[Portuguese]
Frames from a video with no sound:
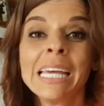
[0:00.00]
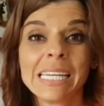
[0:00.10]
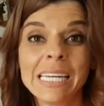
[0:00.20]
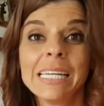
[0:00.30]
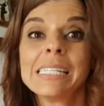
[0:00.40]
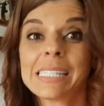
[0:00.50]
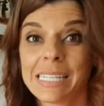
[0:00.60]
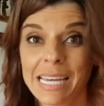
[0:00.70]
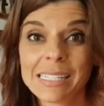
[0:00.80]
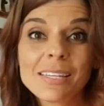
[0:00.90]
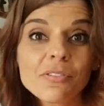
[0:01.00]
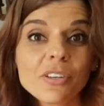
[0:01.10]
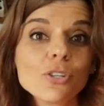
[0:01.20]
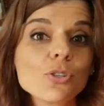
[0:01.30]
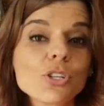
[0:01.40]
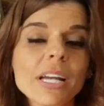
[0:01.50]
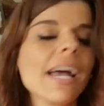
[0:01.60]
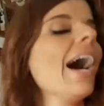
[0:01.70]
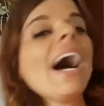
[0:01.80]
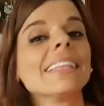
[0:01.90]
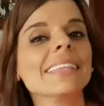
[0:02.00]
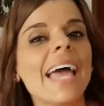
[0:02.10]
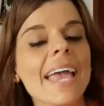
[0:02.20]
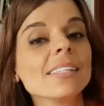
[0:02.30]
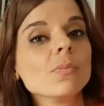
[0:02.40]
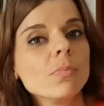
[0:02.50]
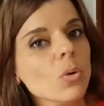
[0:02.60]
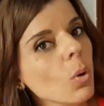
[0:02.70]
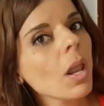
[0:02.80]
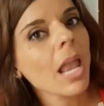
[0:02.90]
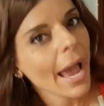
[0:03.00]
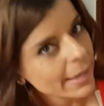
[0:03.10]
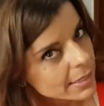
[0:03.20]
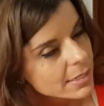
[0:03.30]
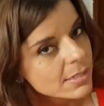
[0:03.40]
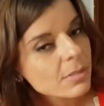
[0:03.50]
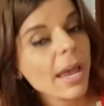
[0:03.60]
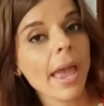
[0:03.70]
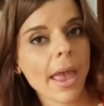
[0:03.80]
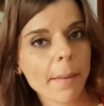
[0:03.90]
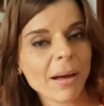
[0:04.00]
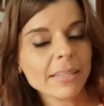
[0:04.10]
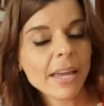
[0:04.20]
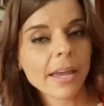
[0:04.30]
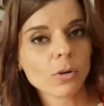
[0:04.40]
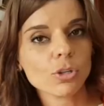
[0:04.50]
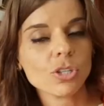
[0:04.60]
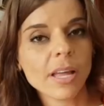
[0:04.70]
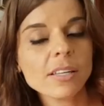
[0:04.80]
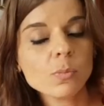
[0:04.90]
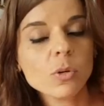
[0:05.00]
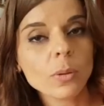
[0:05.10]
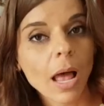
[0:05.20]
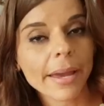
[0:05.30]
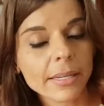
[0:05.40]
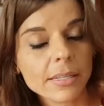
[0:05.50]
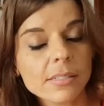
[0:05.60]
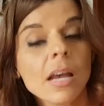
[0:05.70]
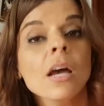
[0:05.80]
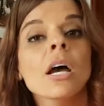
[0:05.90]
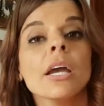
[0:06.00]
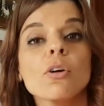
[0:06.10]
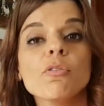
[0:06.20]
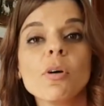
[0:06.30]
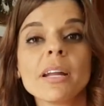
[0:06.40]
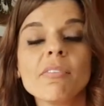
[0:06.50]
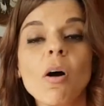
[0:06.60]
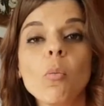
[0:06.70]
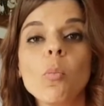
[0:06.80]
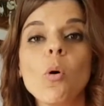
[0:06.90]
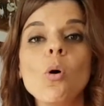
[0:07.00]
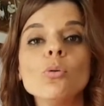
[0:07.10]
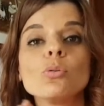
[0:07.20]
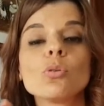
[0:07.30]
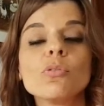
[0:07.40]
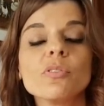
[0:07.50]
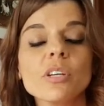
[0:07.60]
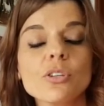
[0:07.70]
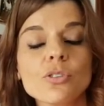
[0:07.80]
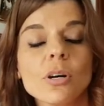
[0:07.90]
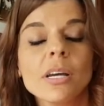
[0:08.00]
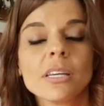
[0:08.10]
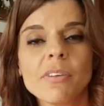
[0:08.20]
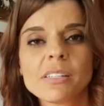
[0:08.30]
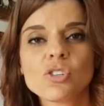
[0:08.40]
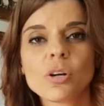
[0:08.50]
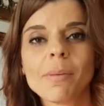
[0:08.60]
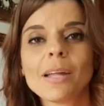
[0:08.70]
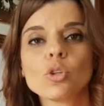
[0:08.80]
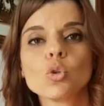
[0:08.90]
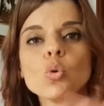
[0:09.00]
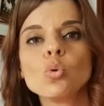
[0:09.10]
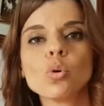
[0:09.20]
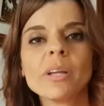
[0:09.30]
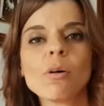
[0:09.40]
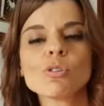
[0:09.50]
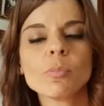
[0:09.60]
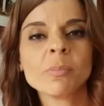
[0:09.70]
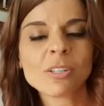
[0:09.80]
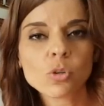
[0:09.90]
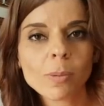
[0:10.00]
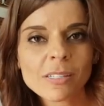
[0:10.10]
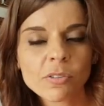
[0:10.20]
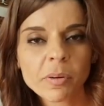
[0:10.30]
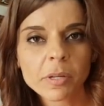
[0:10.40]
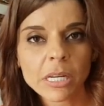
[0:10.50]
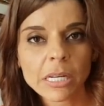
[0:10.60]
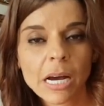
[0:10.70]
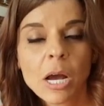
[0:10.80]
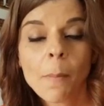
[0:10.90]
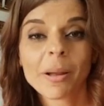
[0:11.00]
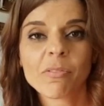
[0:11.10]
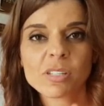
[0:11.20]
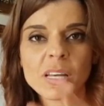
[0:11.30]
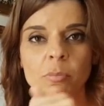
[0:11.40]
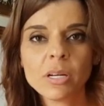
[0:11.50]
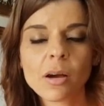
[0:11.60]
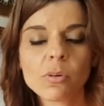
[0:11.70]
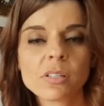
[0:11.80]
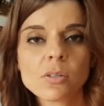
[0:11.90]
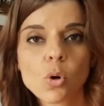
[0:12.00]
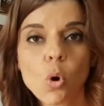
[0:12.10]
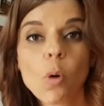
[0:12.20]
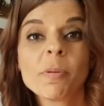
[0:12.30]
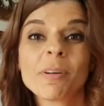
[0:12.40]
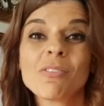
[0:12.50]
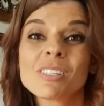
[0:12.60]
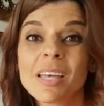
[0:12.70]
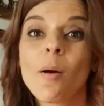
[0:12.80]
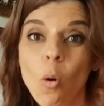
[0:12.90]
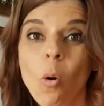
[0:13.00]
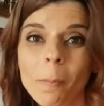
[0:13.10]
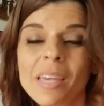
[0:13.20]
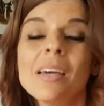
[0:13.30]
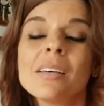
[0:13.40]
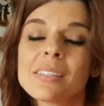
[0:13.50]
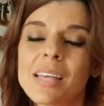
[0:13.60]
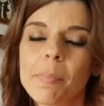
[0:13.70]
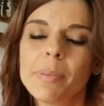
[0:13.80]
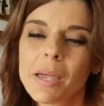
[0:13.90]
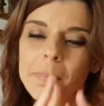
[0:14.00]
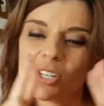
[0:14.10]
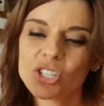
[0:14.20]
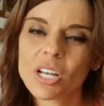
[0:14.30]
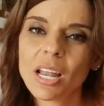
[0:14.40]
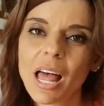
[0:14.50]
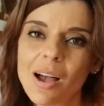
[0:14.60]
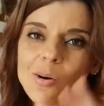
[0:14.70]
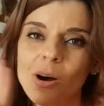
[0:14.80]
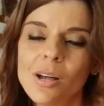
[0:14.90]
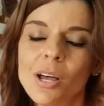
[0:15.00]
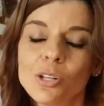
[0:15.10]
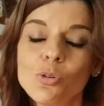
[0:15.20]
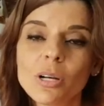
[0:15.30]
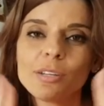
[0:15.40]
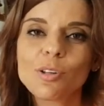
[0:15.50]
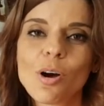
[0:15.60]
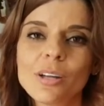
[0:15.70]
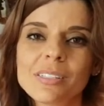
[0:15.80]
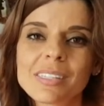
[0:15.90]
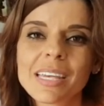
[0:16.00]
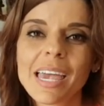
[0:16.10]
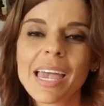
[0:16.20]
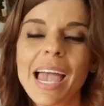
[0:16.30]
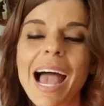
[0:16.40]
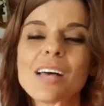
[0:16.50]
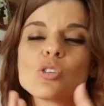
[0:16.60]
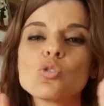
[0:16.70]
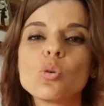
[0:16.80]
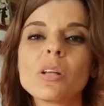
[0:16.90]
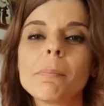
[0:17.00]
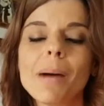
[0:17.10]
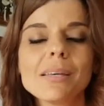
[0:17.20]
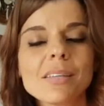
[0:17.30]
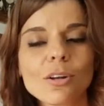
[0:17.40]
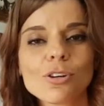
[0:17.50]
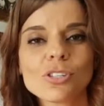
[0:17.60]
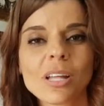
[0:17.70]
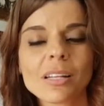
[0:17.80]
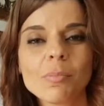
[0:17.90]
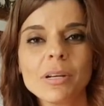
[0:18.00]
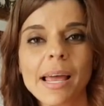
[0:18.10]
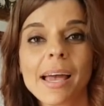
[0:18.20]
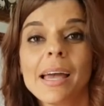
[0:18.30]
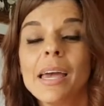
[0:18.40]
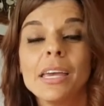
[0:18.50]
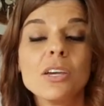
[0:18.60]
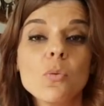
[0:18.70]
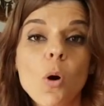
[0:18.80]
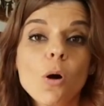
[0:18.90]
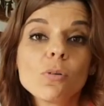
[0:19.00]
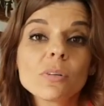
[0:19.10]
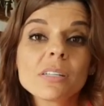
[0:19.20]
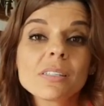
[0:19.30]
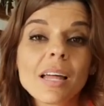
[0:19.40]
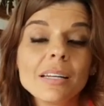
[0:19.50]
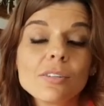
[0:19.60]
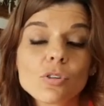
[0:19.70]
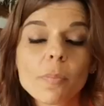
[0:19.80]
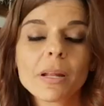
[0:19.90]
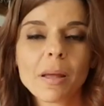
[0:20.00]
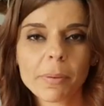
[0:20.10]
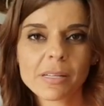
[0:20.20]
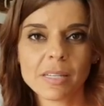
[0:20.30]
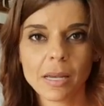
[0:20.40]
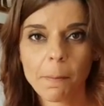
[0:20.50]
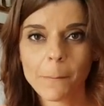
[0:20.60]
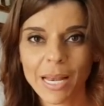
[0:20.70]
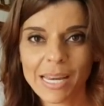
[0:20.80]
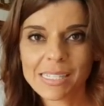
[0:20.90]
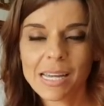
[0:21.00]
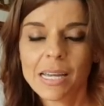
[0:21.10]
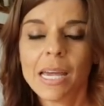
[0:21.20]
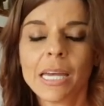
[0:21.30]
E se esse vídeo chegar a 10 mil likes, é, bater recorde, 10 mil likes, eu vou gravar um outro vídeo que vai se chamar Tutorial sobre Masturbação Feminina. Para você, mulher, conhecer seu corpo e para você, homem, saber mexer lá, ó no clitóris, que é a zona mais erógena da mulher, e o órgão que está ali só para dar prazer, beleza?